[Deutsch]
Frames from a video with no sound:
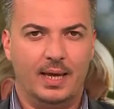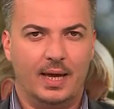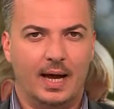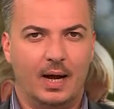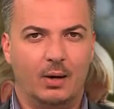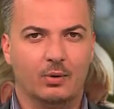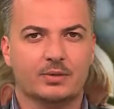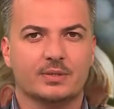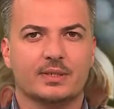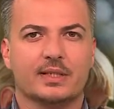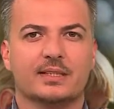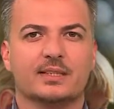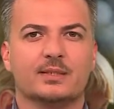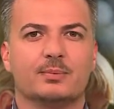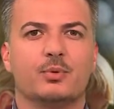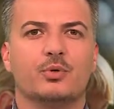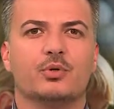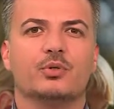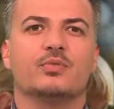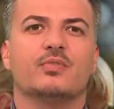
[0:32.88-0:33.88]

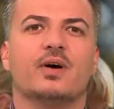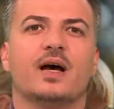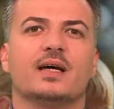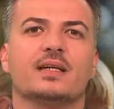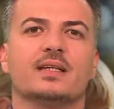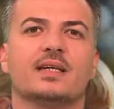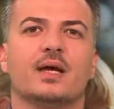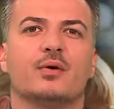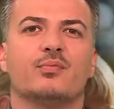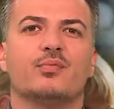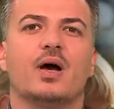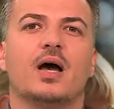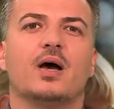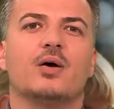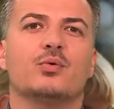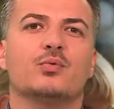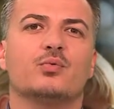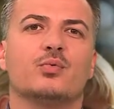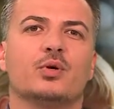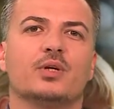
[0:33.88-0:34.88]
Ausgangspunkt waren die
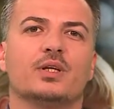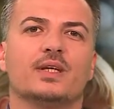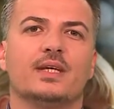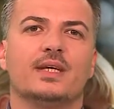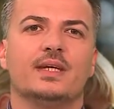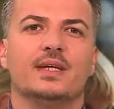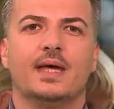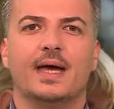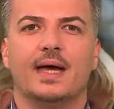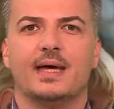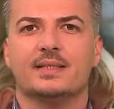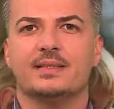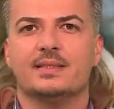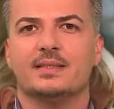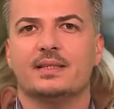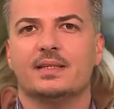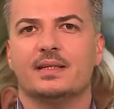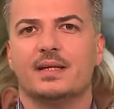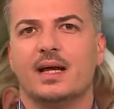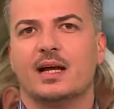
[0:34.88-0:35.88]
Erfahrungen von
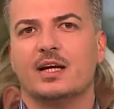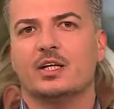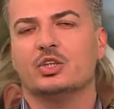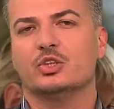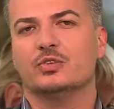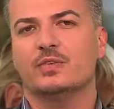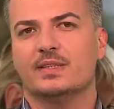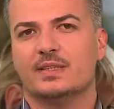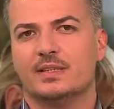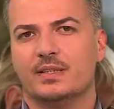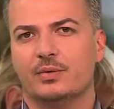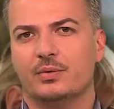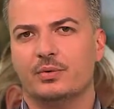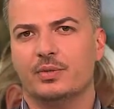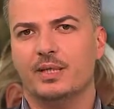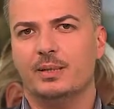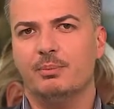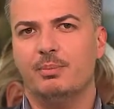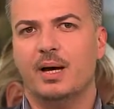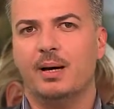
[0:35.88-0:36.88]
Kinderärztinnen, Krankenschwestern
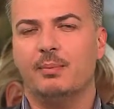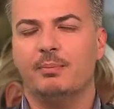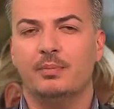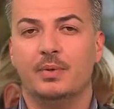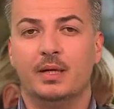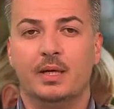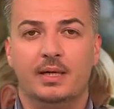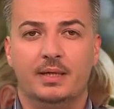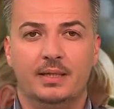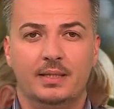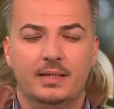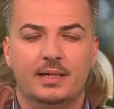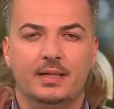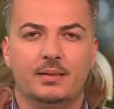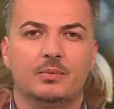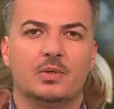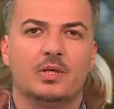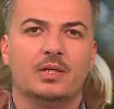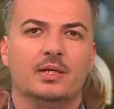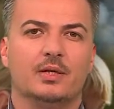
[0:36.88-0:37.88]
und Hebammen hier
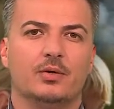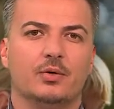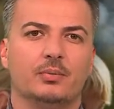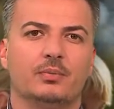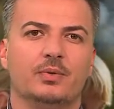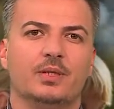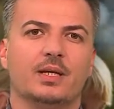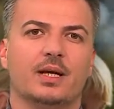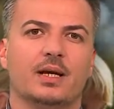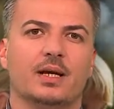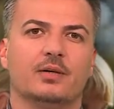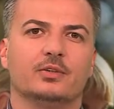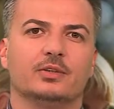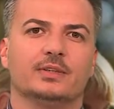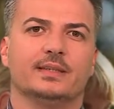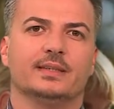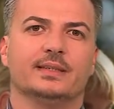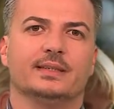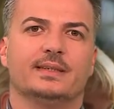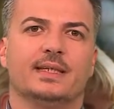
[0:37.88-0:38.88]
im Klinikum
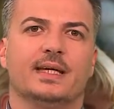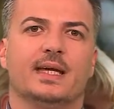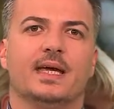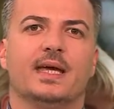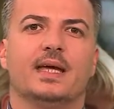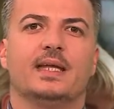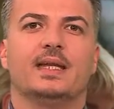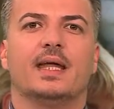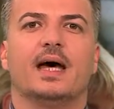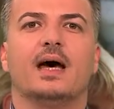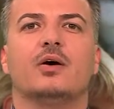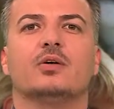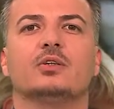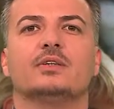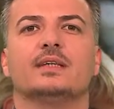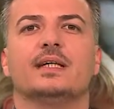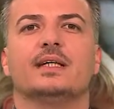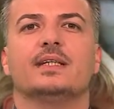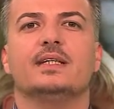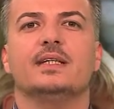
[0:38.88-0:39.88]
Niederlausitz.
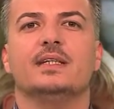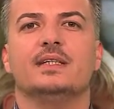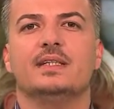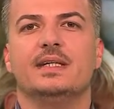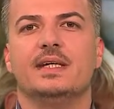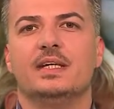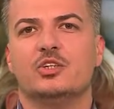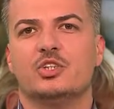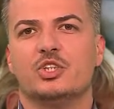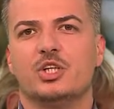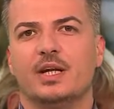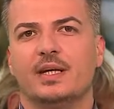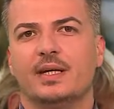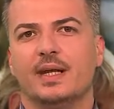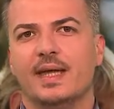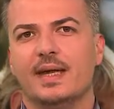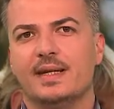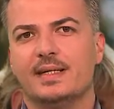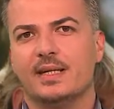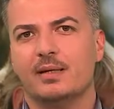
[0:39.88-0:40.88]
Daraus sei die Idee entstanden,
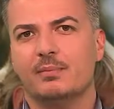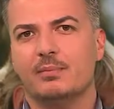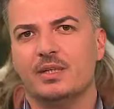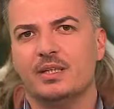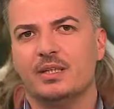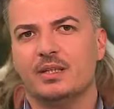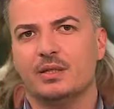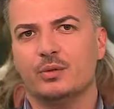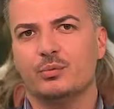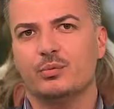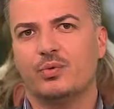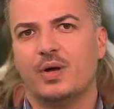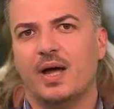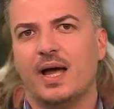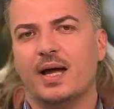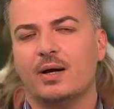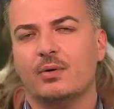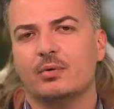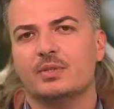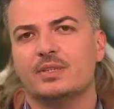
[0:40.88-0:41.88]
Eltern mit ihren
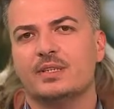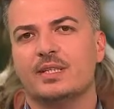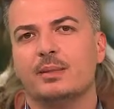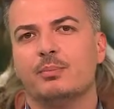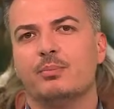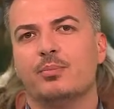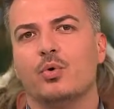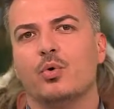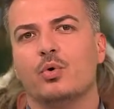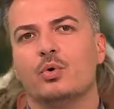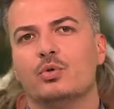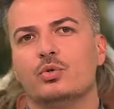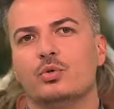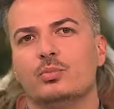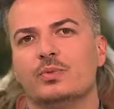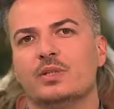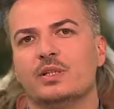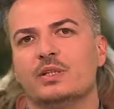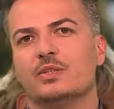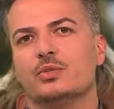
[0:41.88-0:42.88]
Fragen und Themen rund
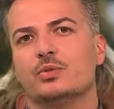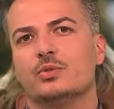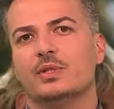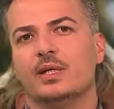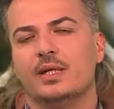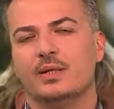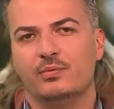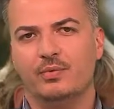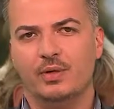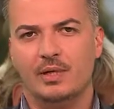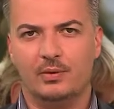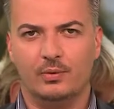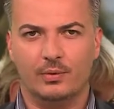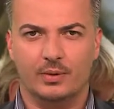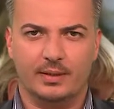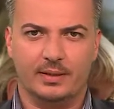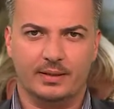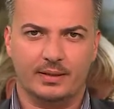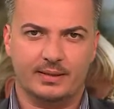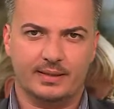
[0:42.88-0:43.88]
um die gesunde
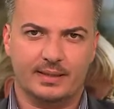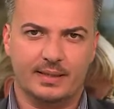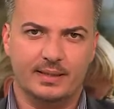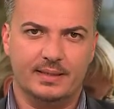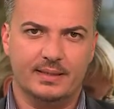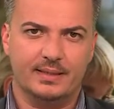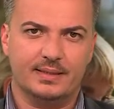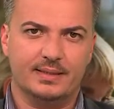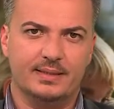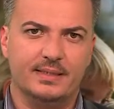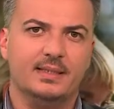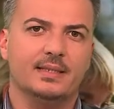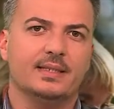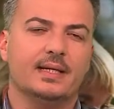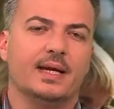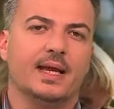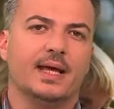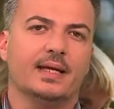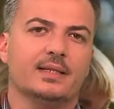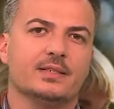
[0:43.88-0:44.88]
Entwicklung ihres Kindes nicht
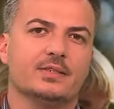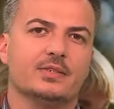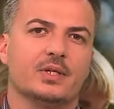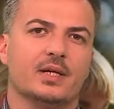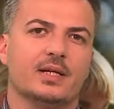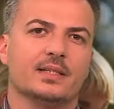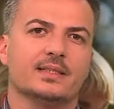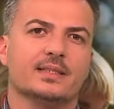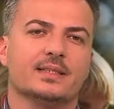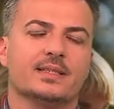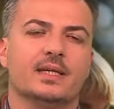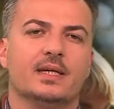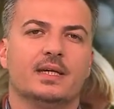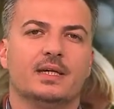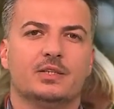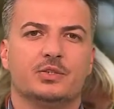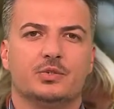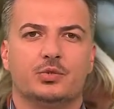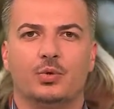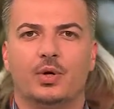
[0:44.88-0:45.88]
alleine zu lassen,
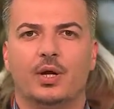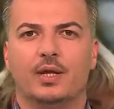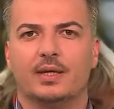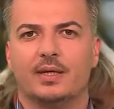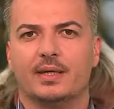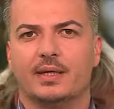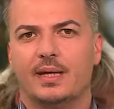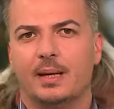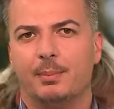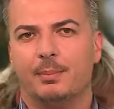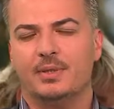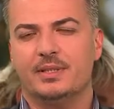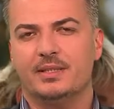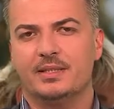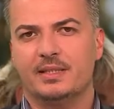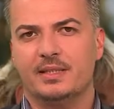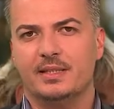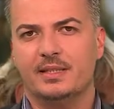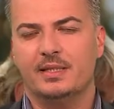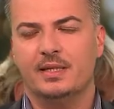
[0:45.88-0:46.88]
so Henrik
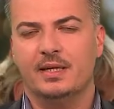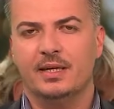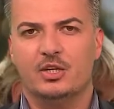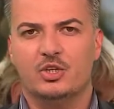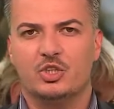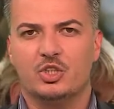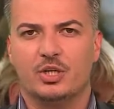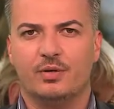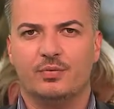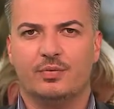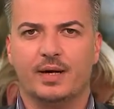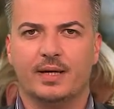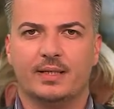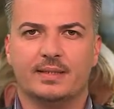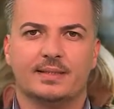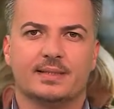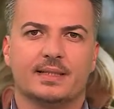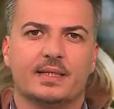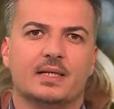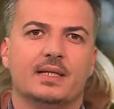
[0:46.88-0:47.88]
Kapinski,
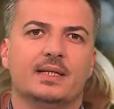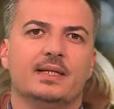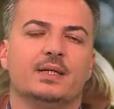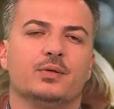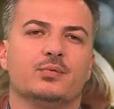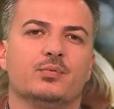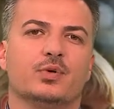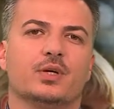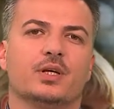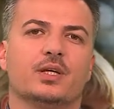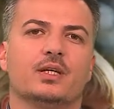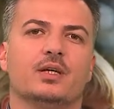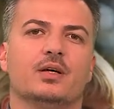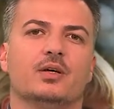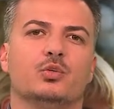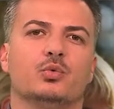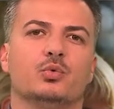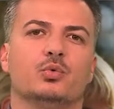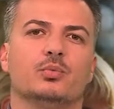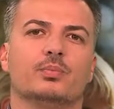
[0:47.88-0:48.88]
Chefarzt der Klinik für Kinder-
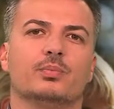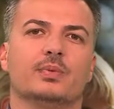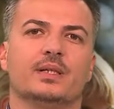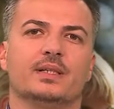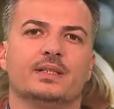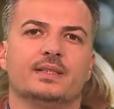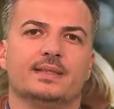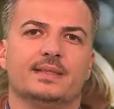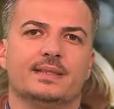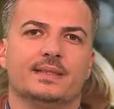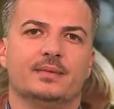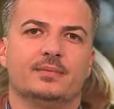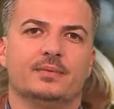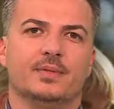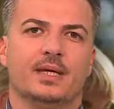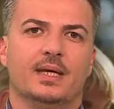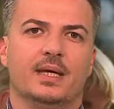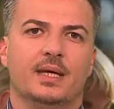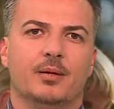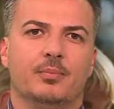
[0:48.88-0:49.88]
und Jugendmedizin.
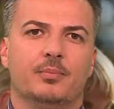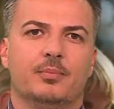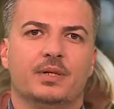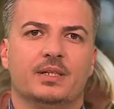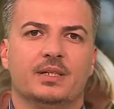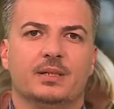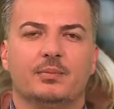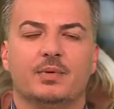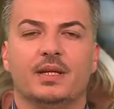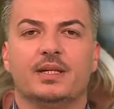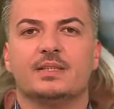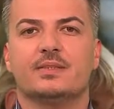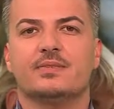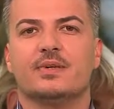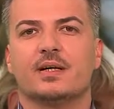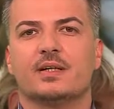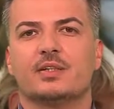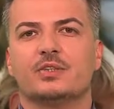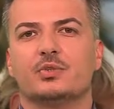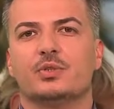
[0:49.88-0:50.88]
Mit dem
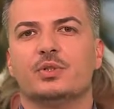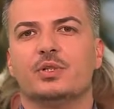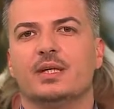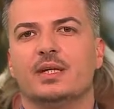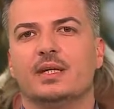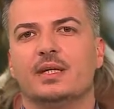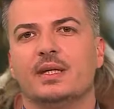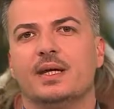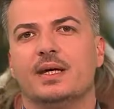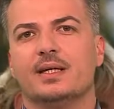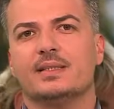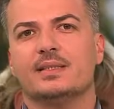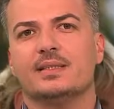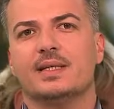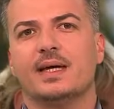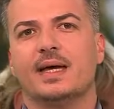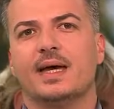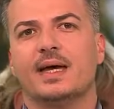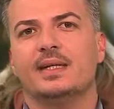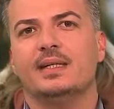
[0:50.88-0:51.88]
Netzwerk Gesunde Kinder
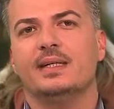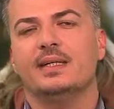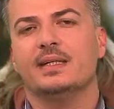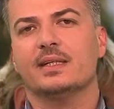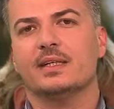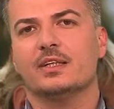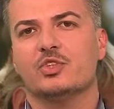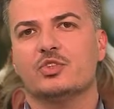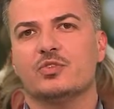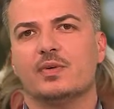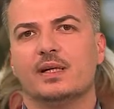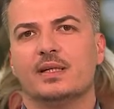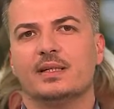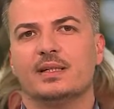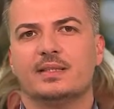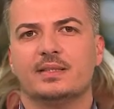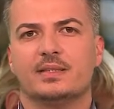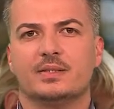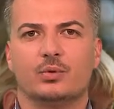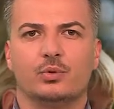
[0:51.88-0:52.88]
sei ein
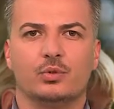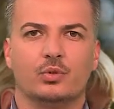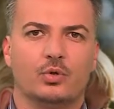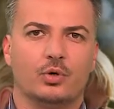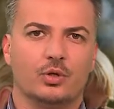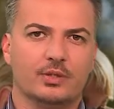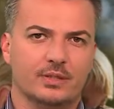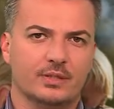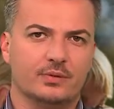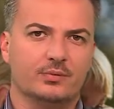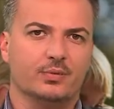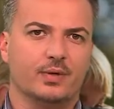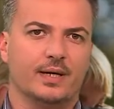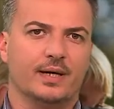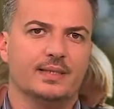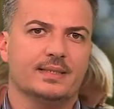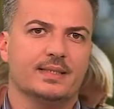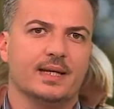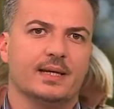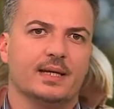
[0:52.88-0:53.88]
niedrigschwelliges und
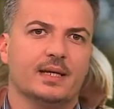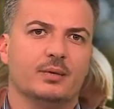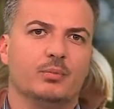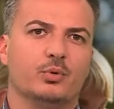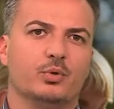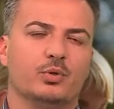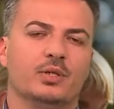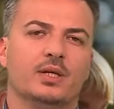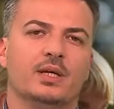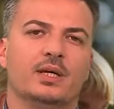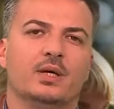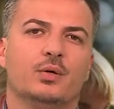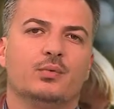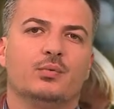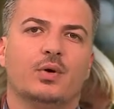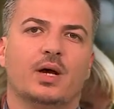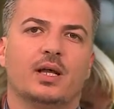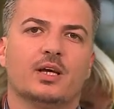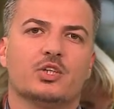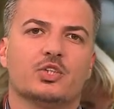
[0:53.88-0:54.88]
kostenfreies Angebot Angebot
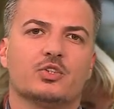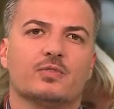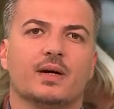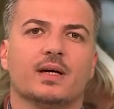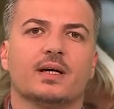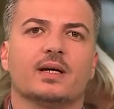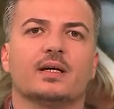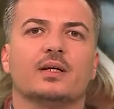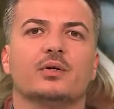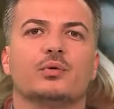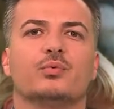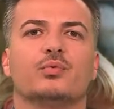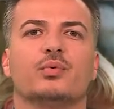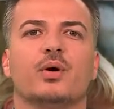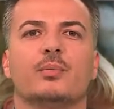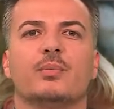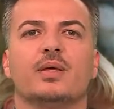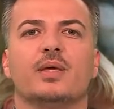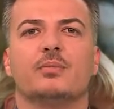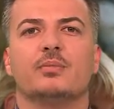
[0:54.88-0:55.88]
für alle Schwangeren und
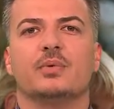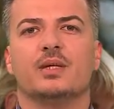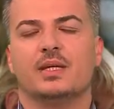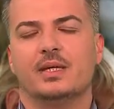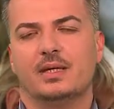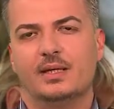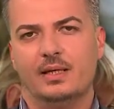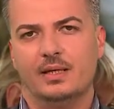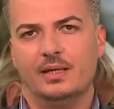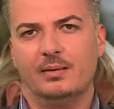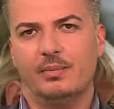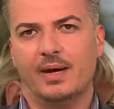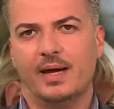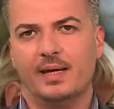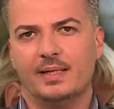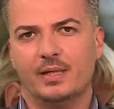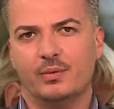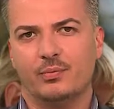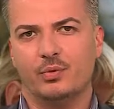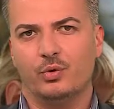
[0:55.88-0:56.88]
Familien mit Kindern im
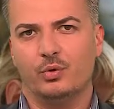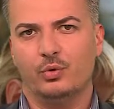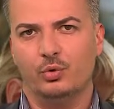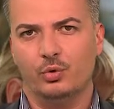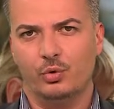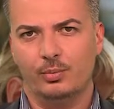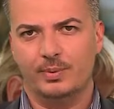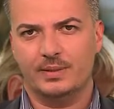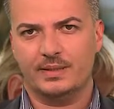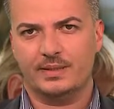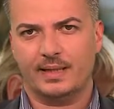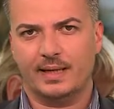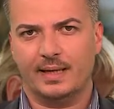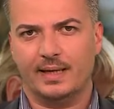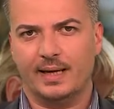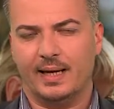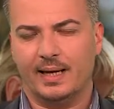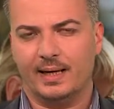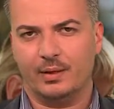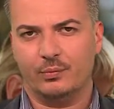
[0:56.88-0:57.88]
Alter von 0 bis 3
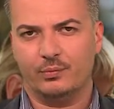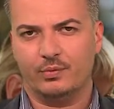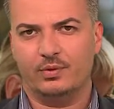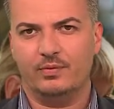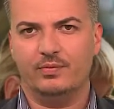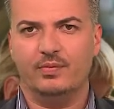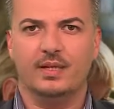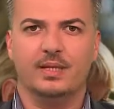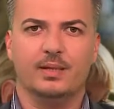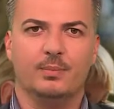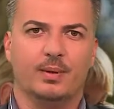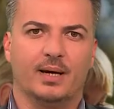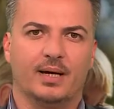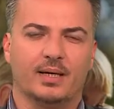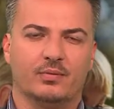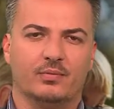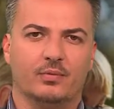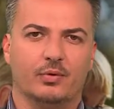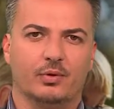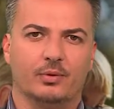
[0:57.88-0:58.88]
Jahren auf den Weg
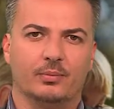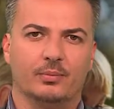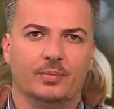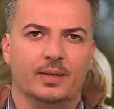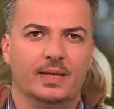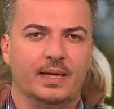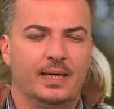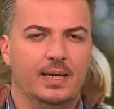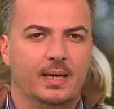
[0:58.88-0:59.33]
gebracht worden.